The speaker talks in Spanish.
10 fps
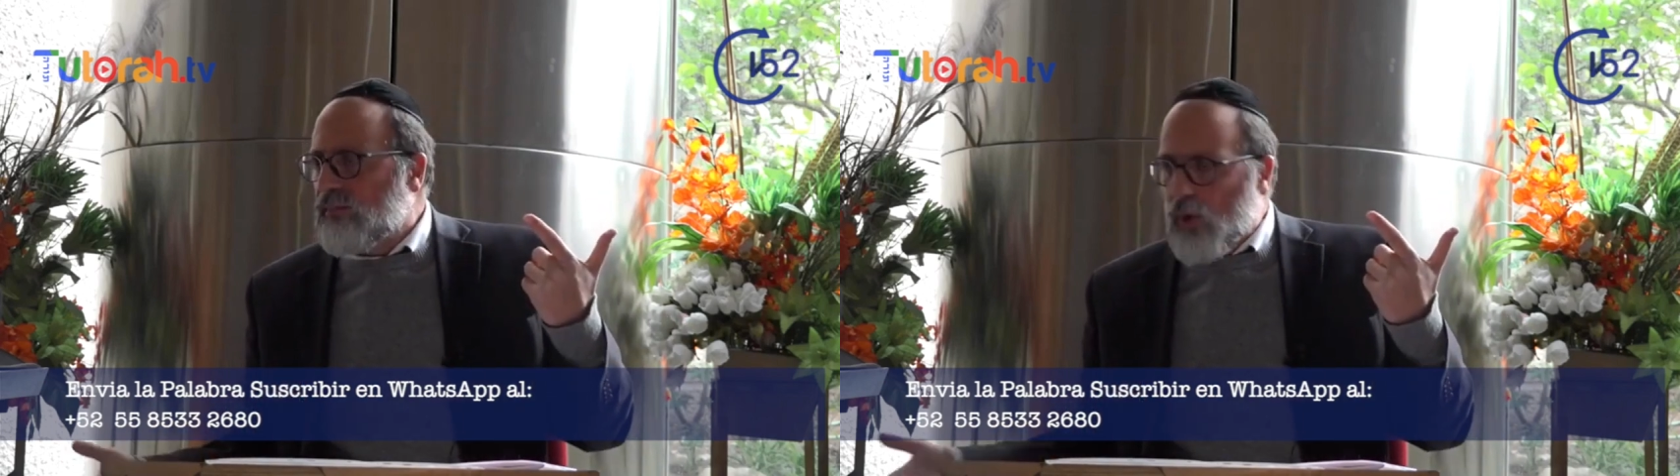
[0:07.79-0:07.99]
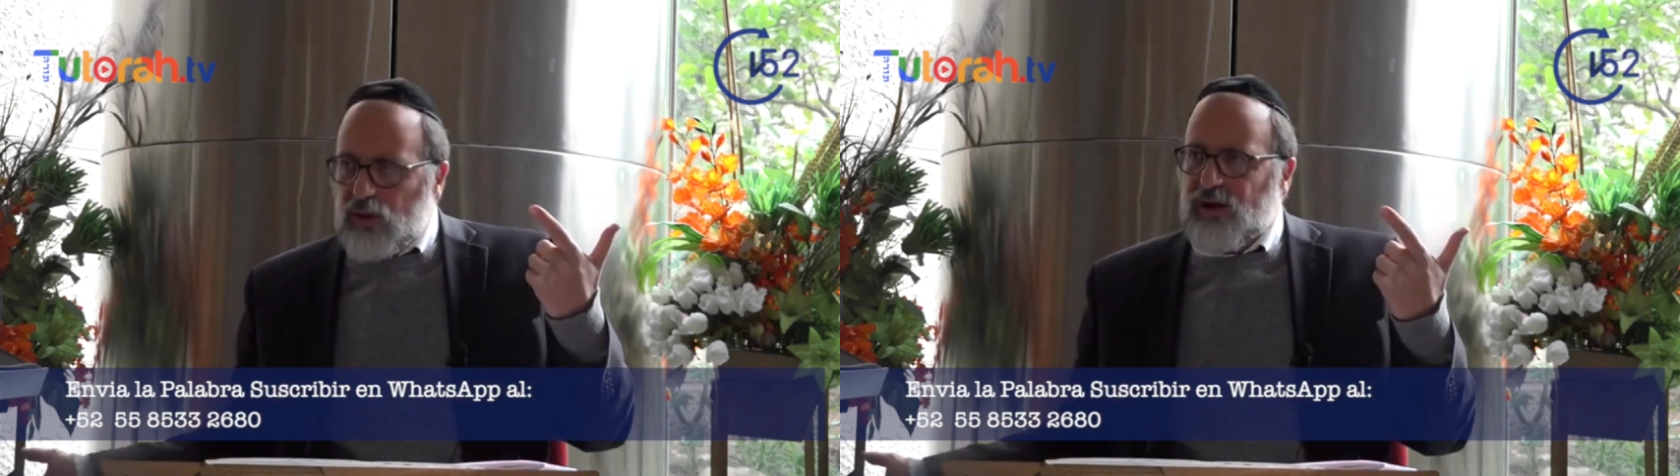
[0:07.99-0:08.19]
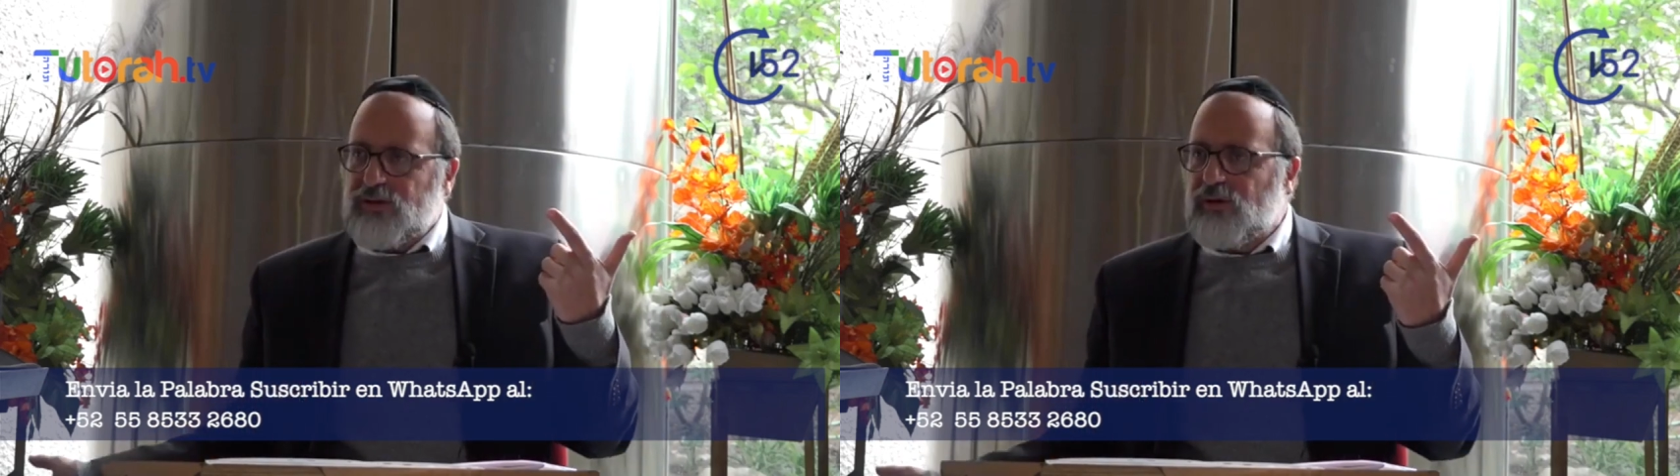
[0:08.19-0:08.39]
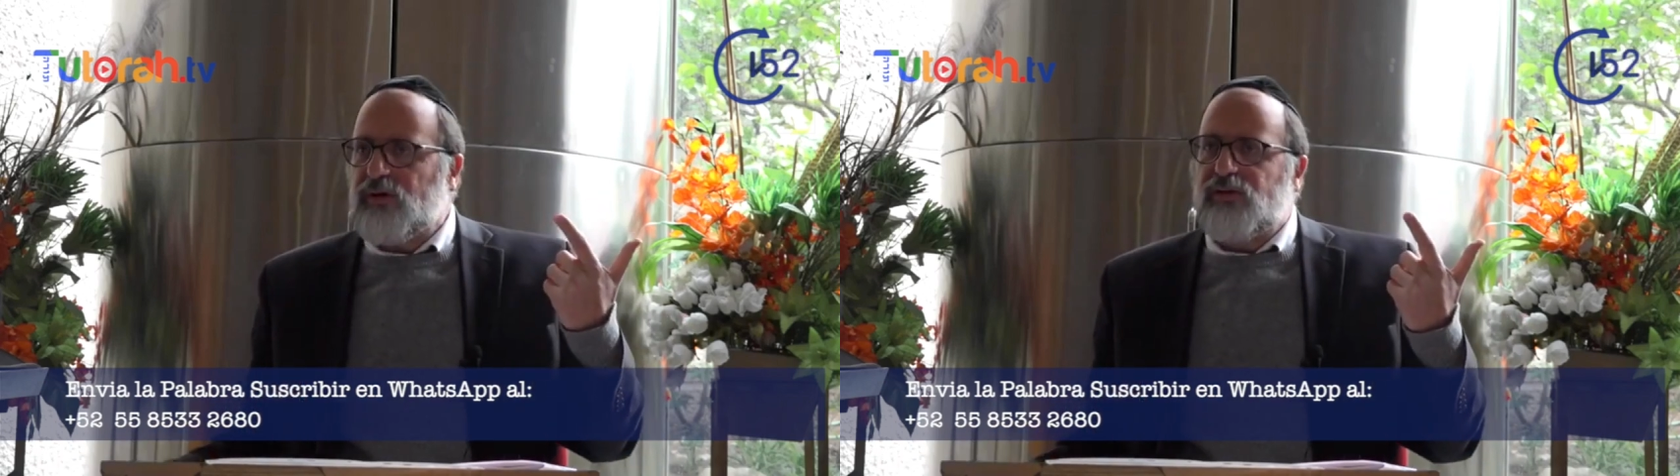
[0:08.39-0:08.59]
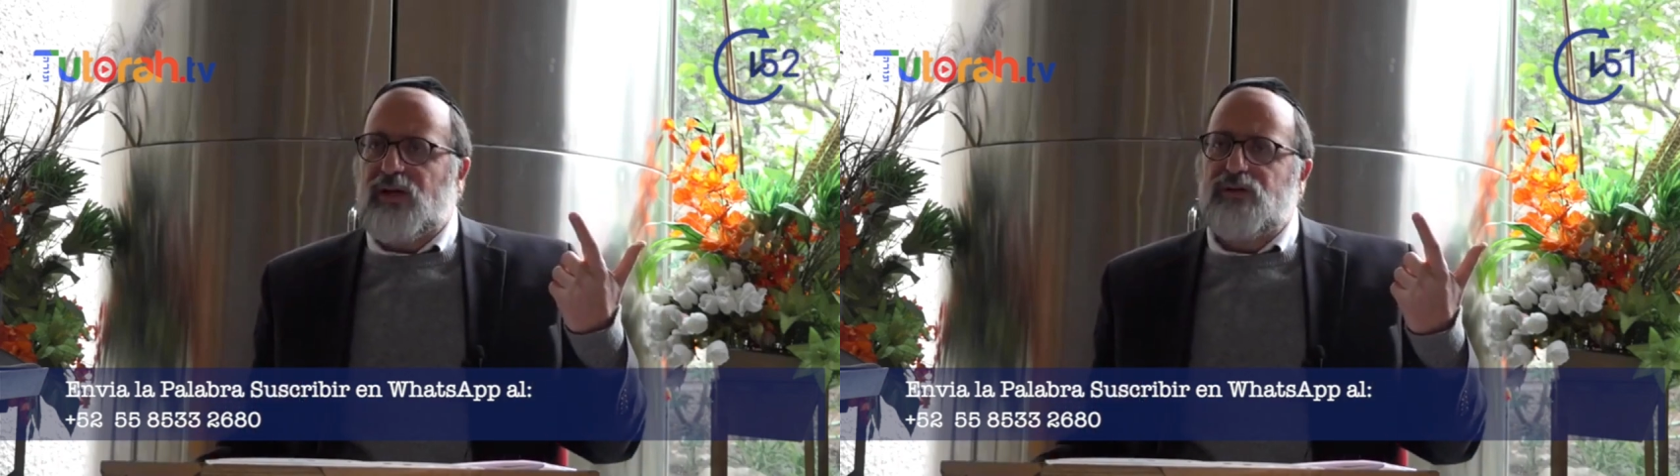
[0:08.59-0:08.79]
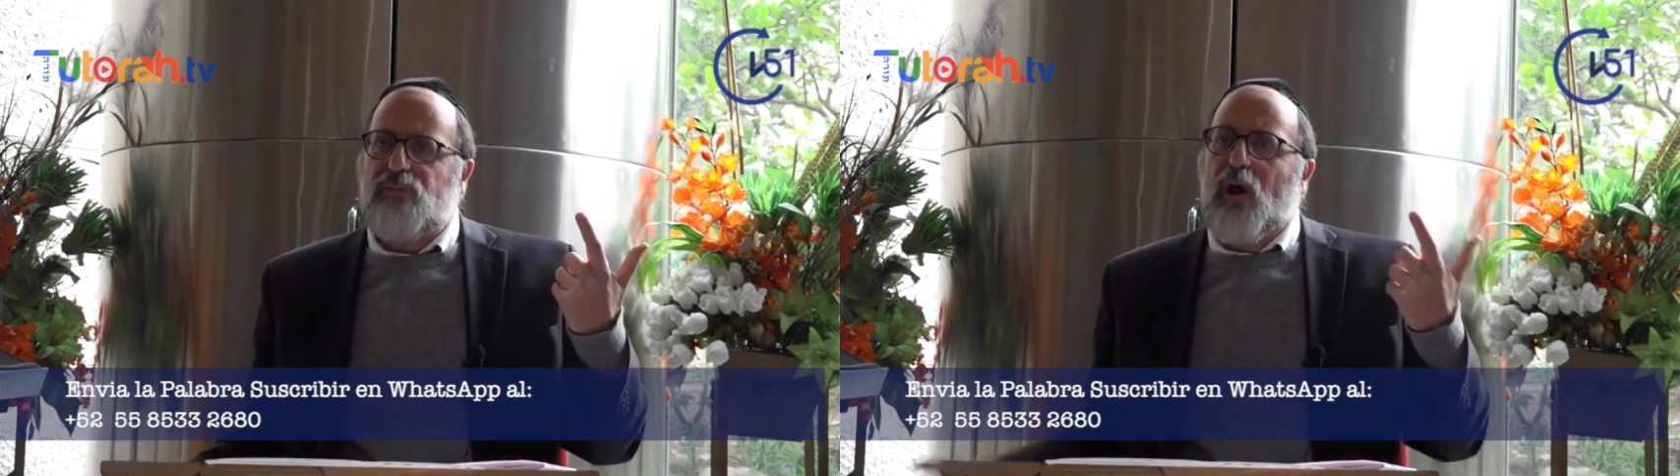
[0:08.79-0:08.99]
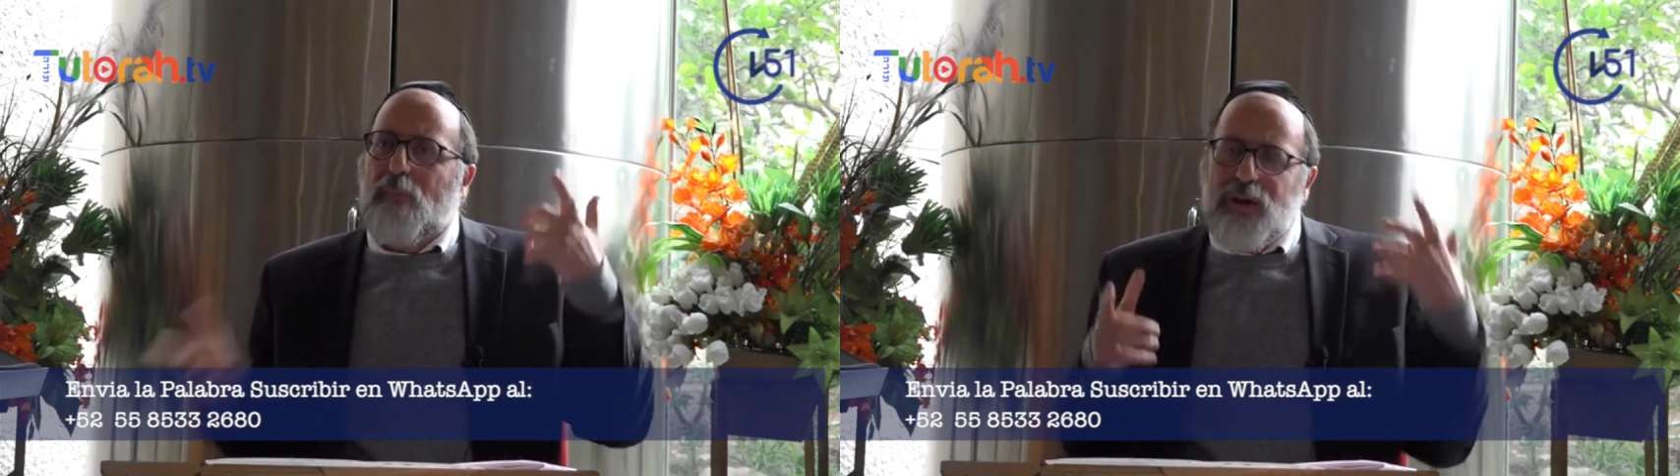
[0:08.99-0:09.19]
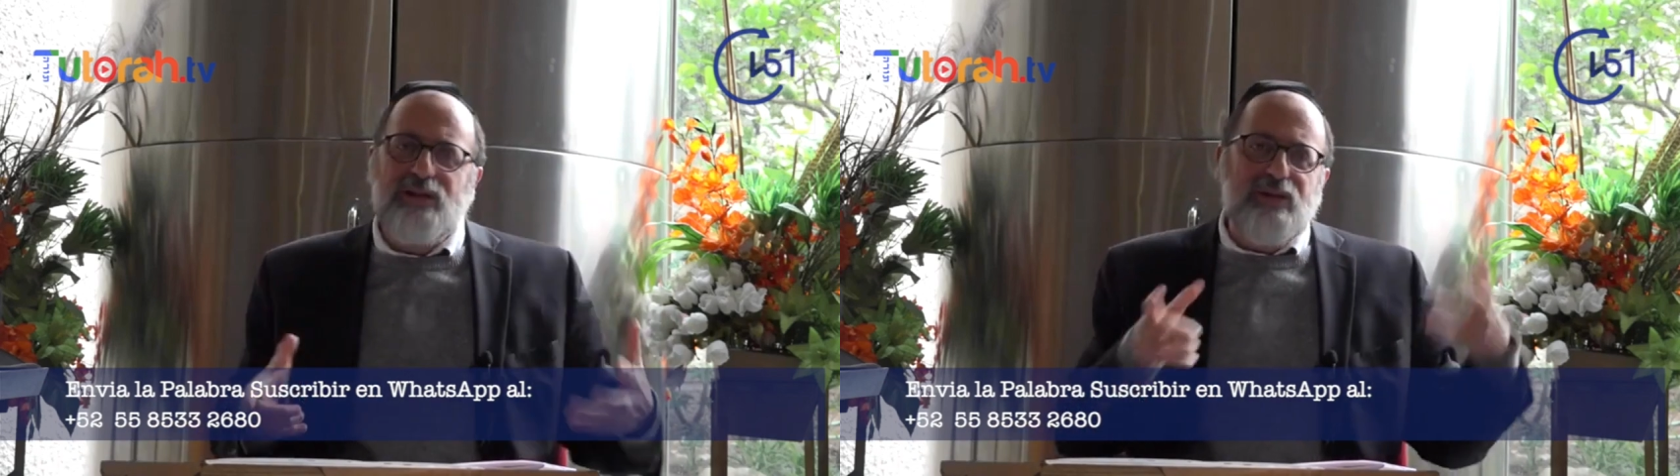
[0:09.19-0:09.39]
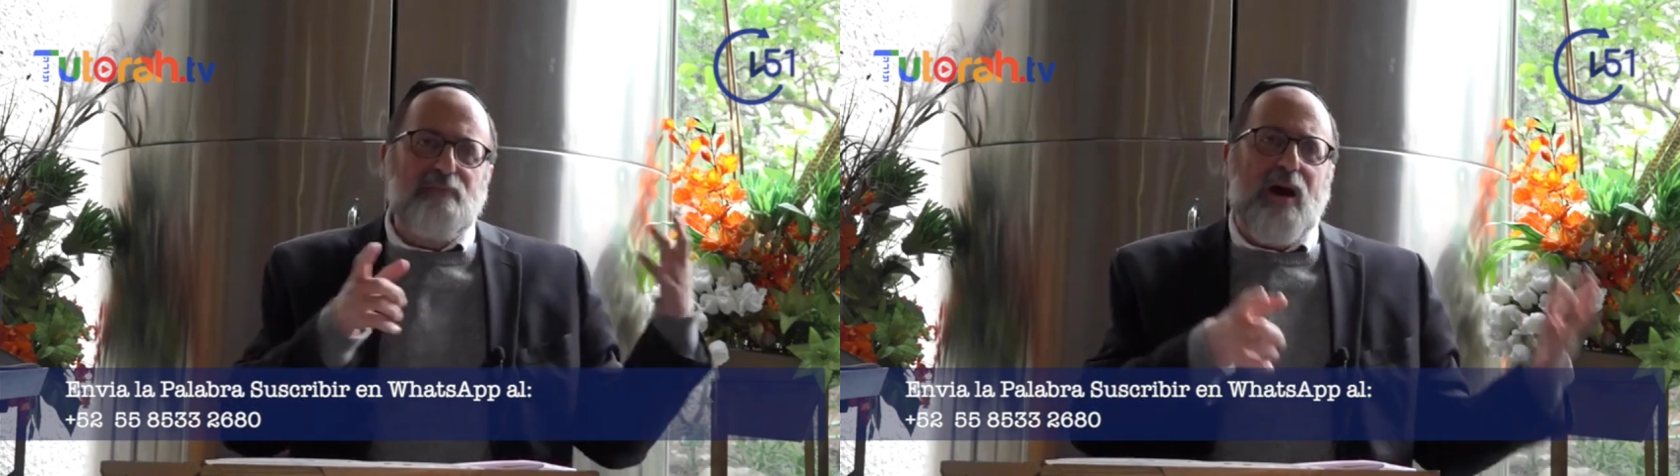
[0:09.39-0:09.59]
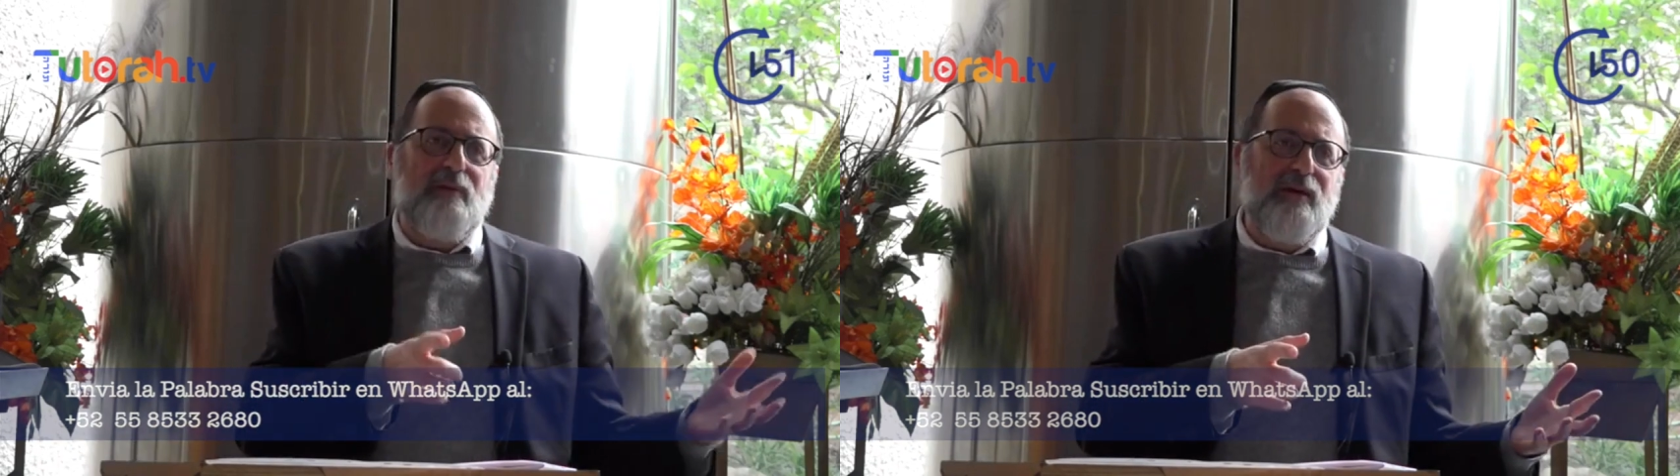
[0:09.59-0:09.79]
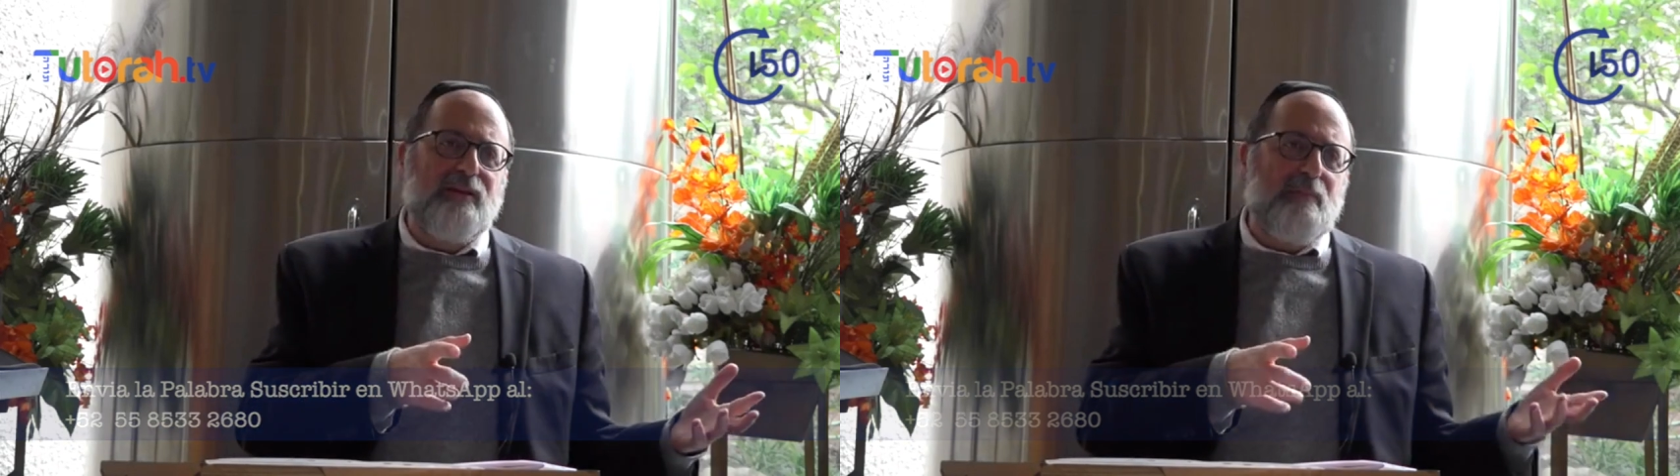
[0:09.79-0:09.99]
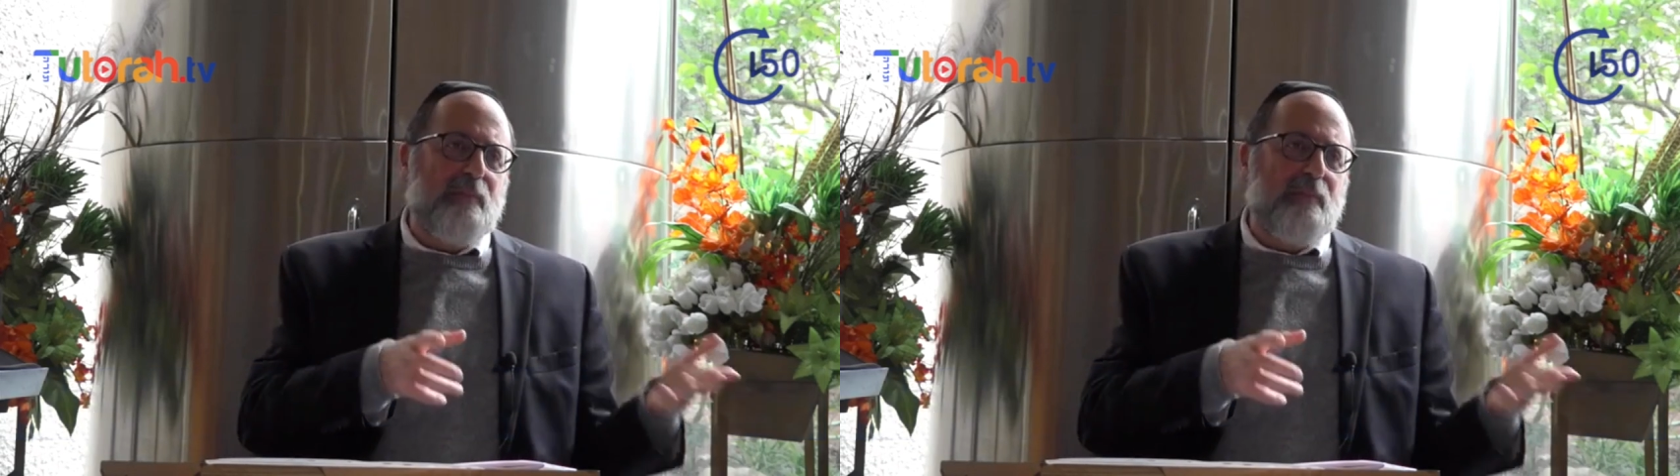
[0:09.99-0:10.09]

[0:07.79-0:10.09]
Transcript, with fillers: otras cosas, pero principalmente